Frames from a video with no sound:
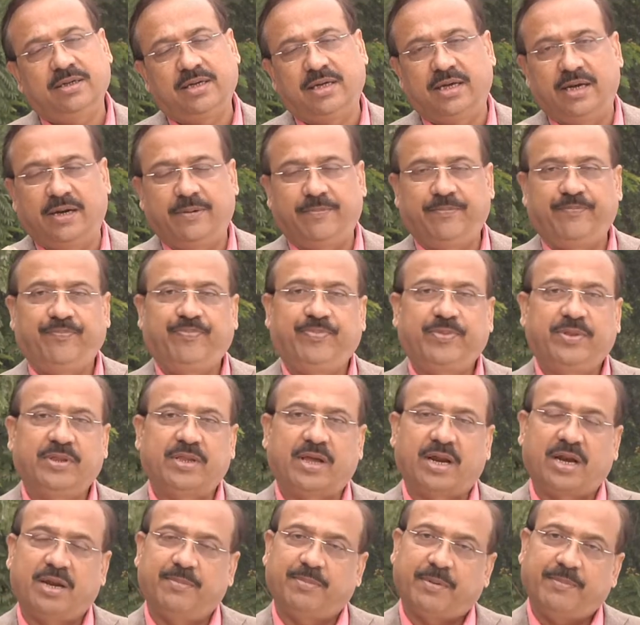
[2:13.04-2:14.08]
किया
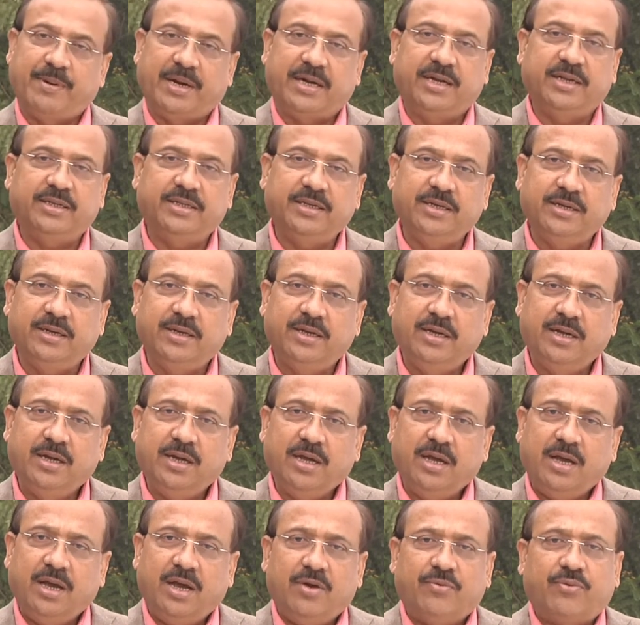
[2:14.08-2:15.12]
धरने पर बैठी थी
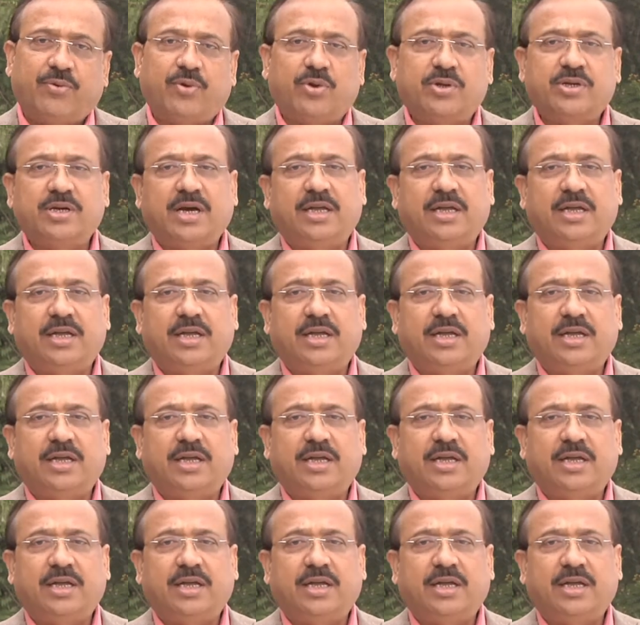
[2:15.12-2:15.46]
फिरोज